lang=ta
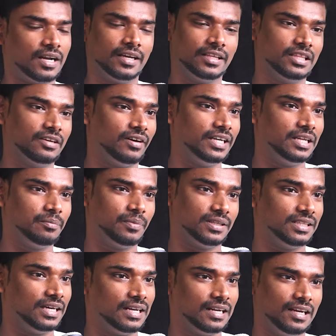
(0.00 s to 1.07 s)
ஆனால் இந்த வாட்டி
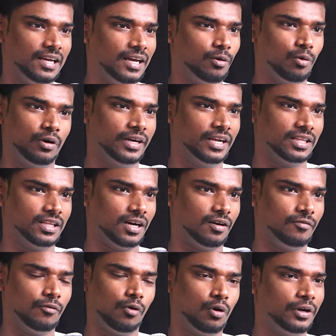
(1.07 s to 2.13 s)
பார்த்தா ரிலே ஓடி
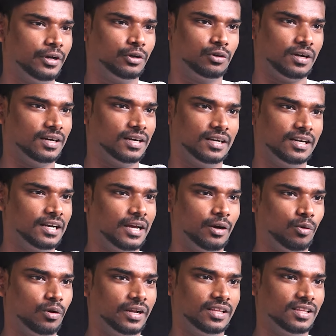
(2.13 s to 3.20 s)
இருந்தாங்க ஃபோர் இன்டூ ஹண்ட்ரட் ரிலே
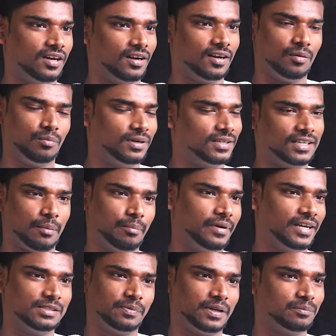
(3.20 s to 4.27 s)
ஓடி இருந்தாங்க பட்
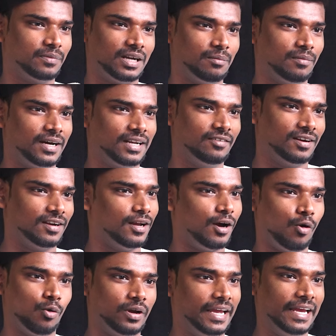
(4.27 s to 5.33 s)
நம்ம எக்ஸ்பெக்ட் பண்ண மாதிரி வரல
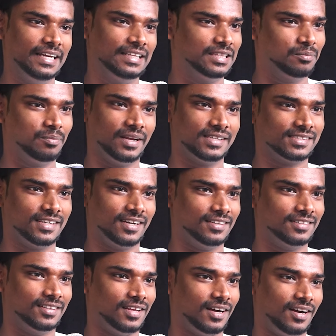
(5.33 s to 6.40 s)
அவங்க எயித்து பிளேஸ் தான்
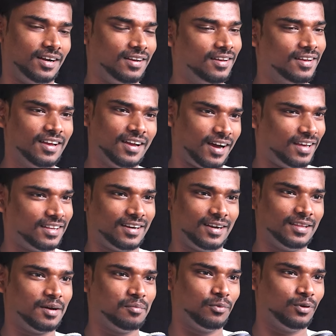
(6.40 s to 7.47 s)
எடுத்திருந்தாங்க அதனால
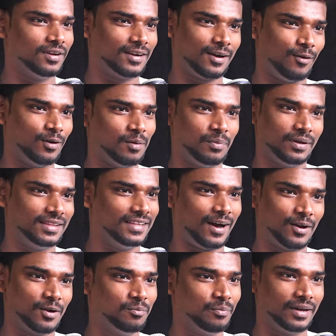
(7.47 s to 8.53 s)
தான் போல இருக்கு அவங்கள பற்றி
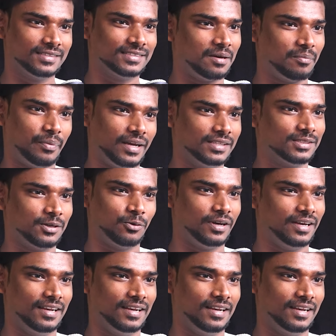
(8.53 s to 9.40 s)
யாரும் பெருசாக பேசக்கூட